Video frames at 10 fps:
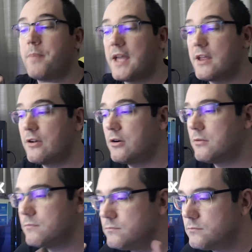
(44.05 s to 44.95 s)

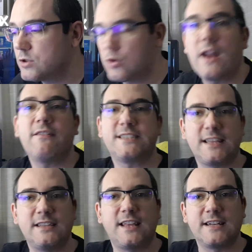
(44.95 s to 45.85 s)
pero mm, suena
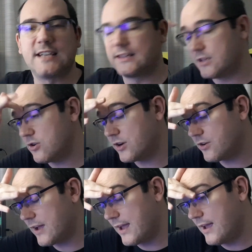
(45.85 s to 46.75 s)
bastante interesante. Yo
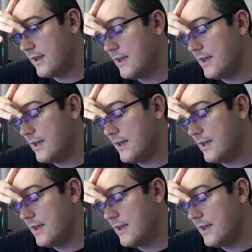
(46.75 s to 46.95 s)
creo que